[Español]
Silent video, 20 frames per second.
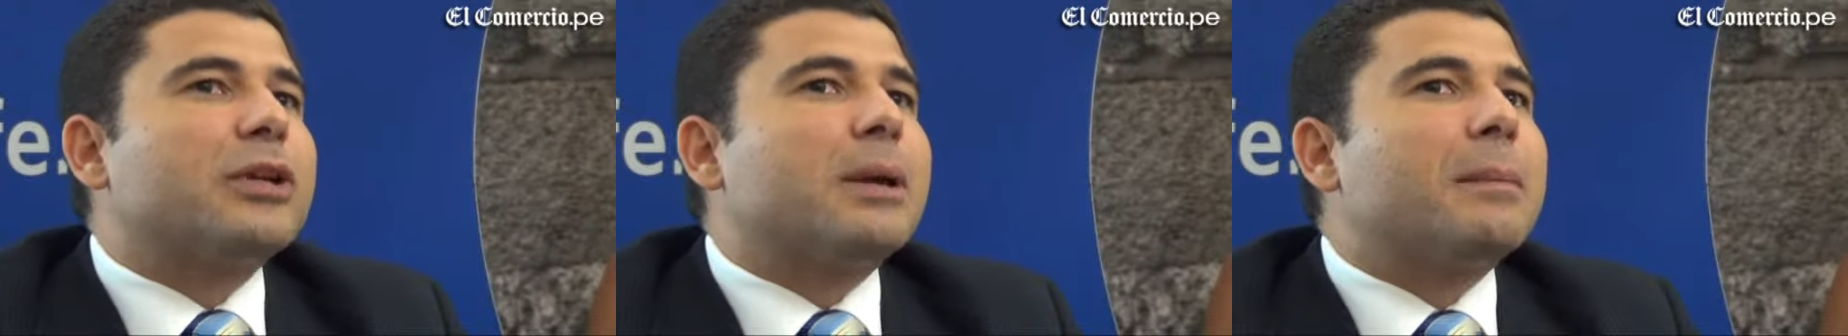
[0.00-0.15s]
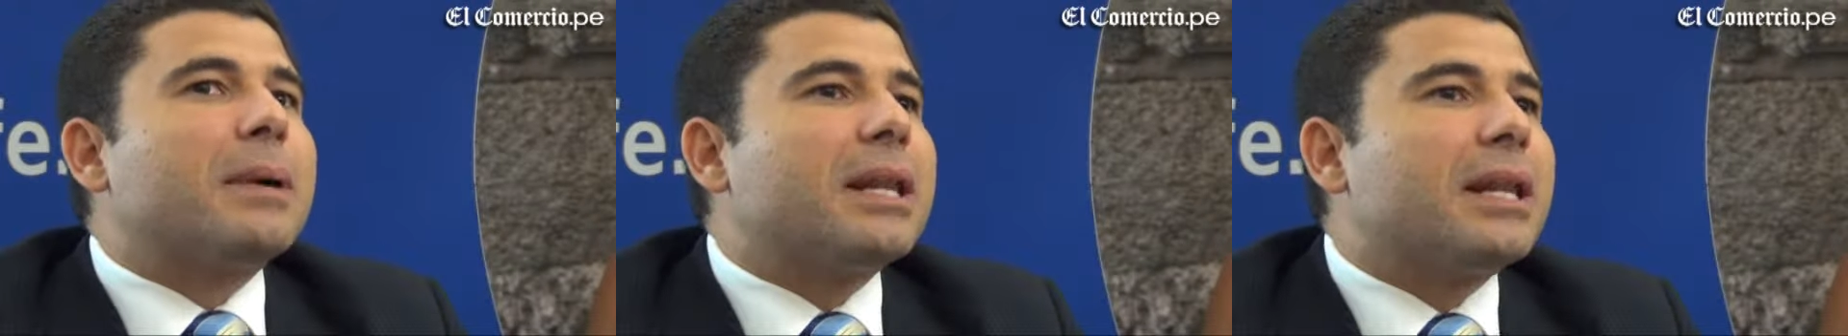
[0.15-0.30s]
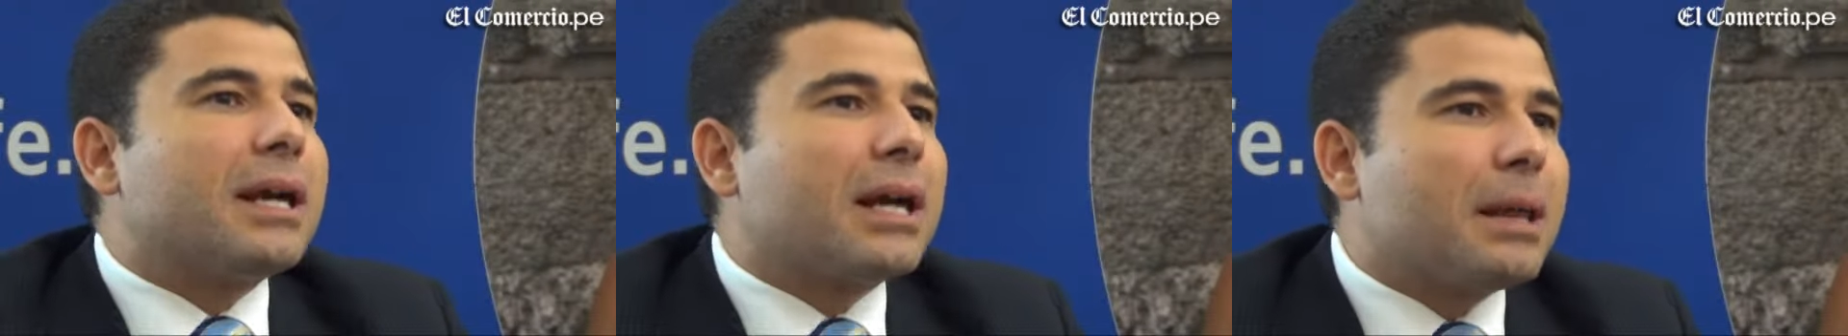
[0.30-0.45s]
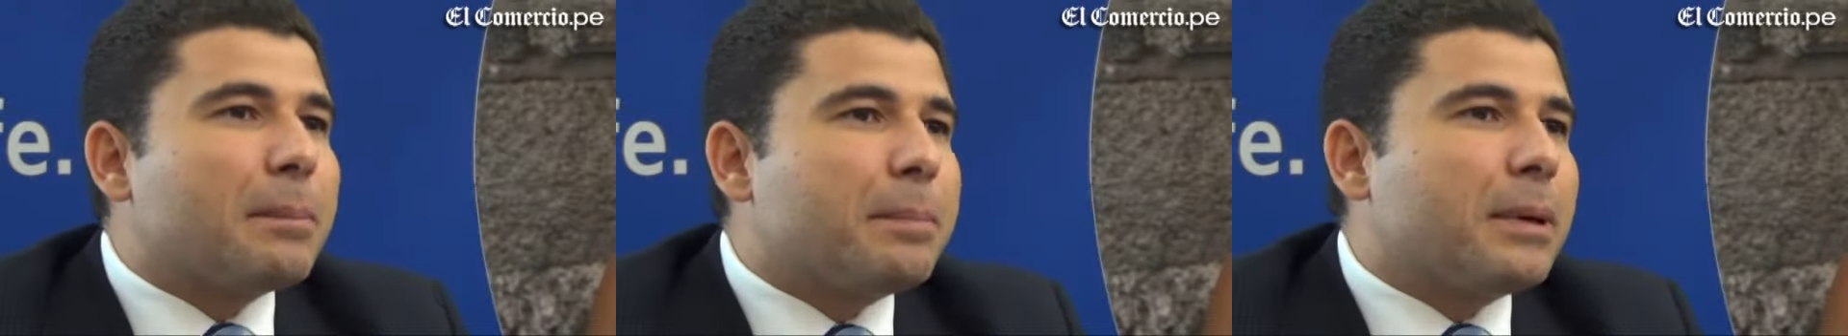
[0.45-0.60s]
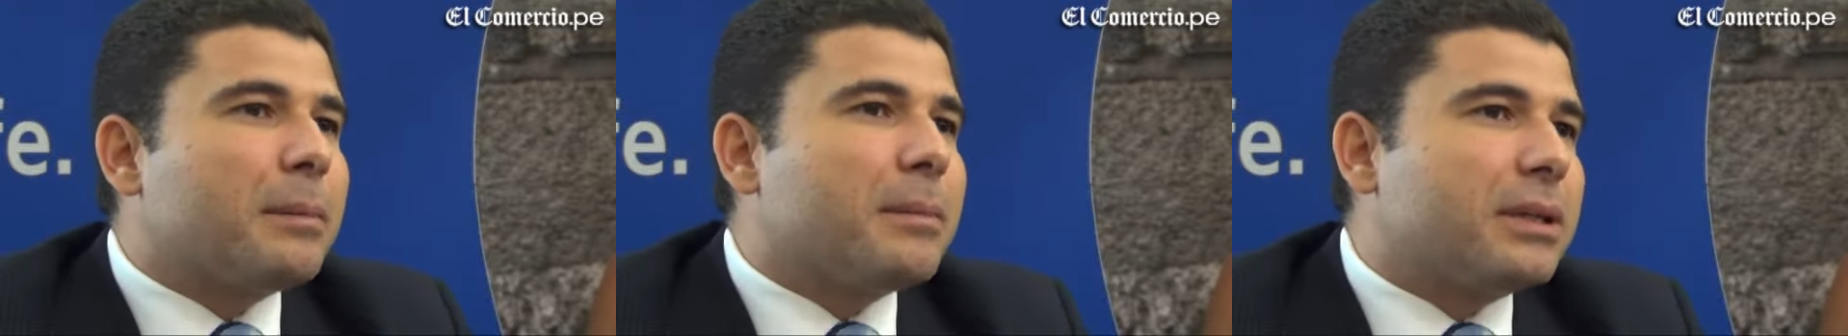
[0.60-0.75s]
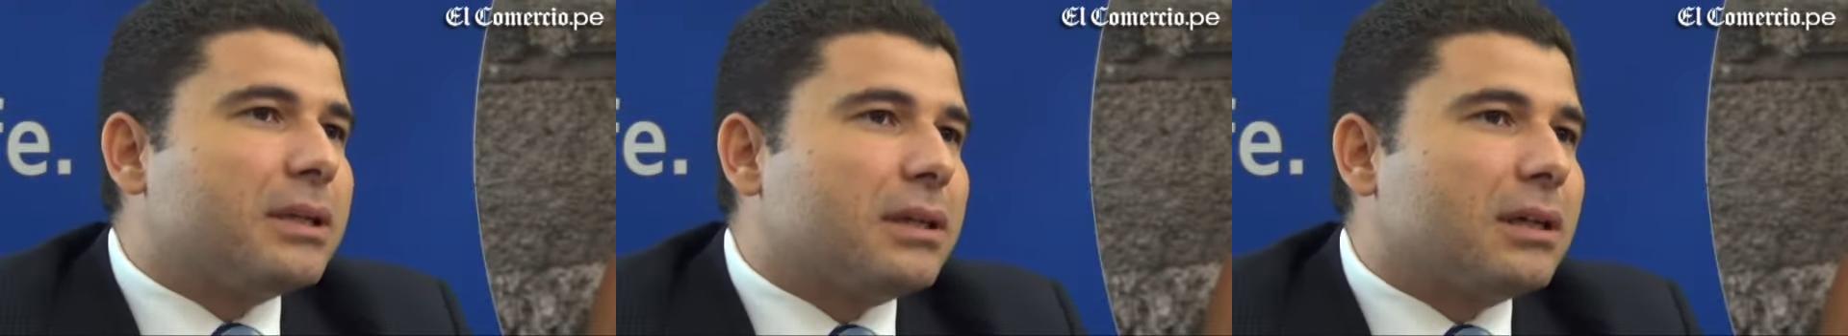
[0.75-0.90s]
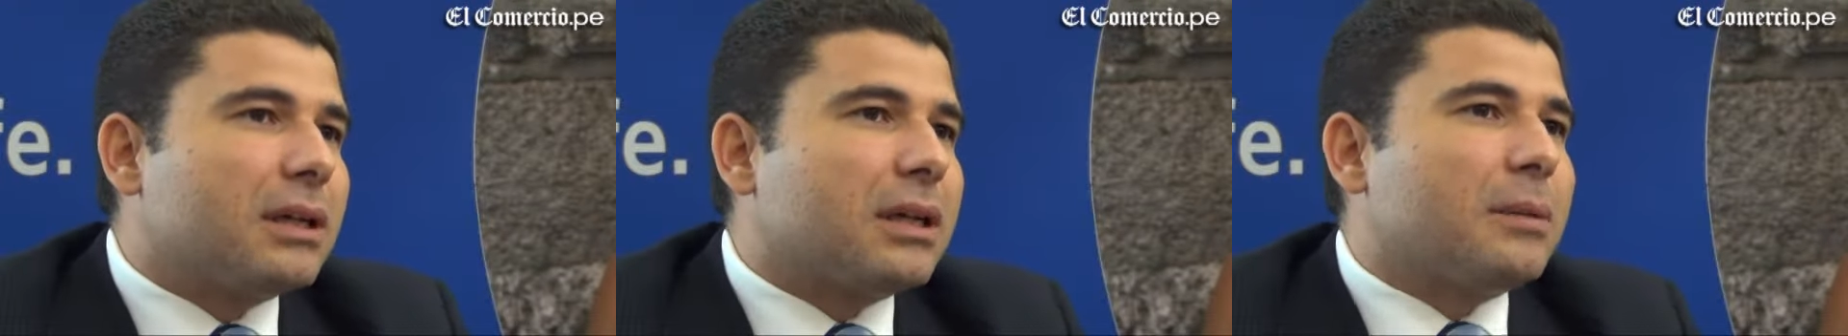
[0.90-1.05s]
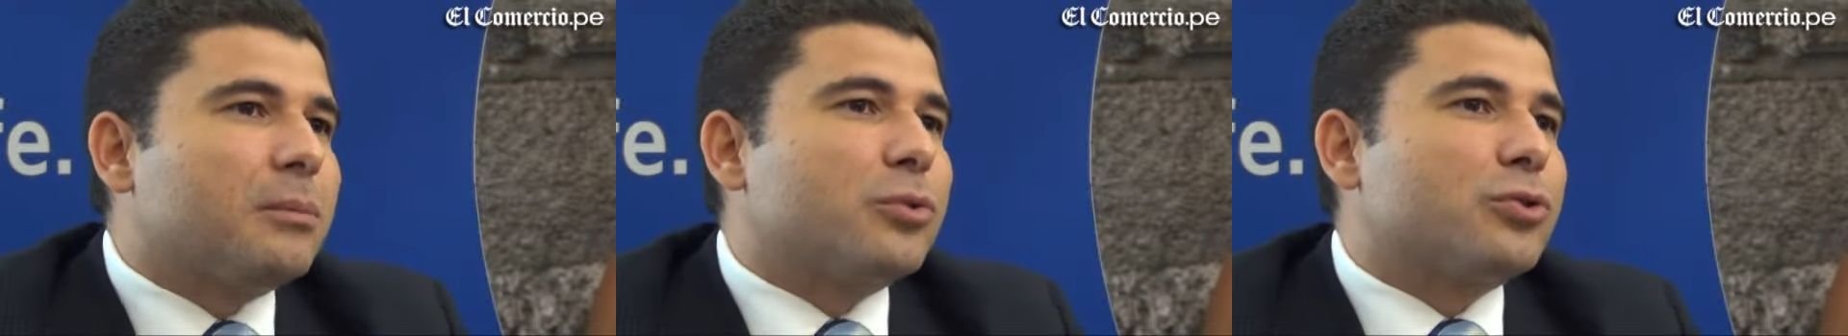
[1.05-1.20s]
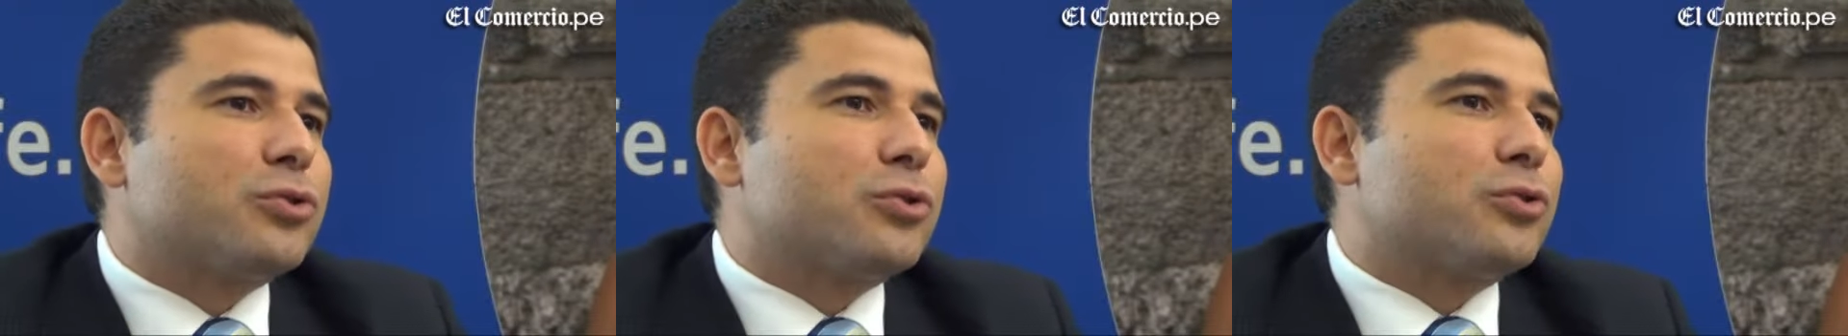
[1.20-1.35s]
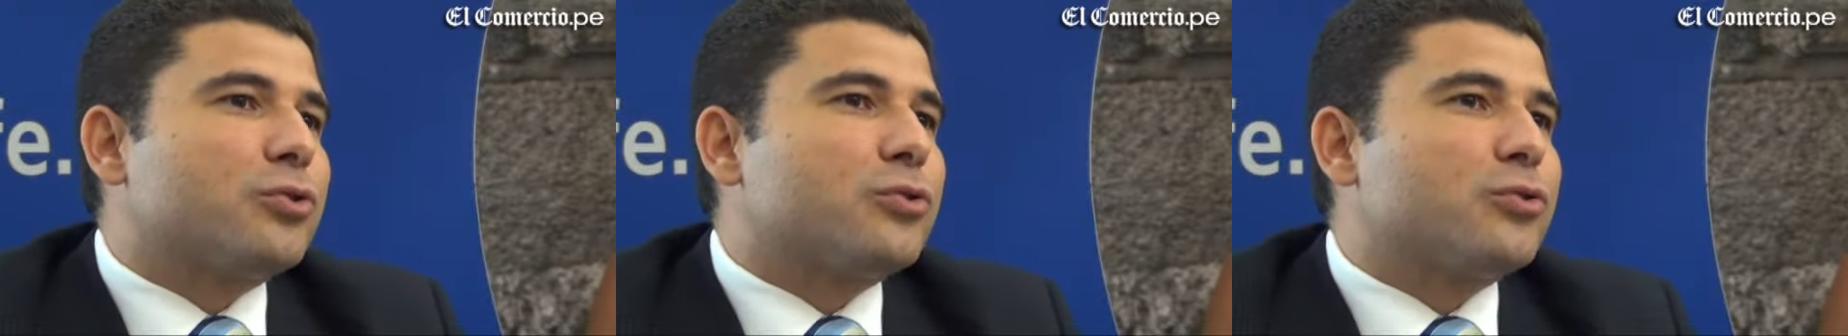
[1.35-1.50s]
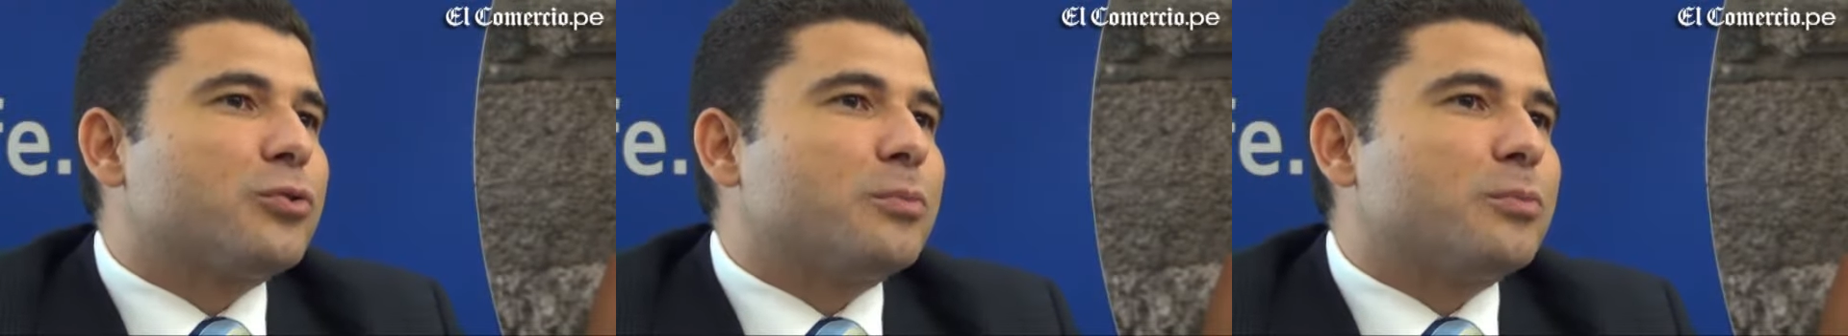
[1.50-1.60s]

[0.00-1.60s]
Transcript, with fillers: Fue una manera de permitir que muchos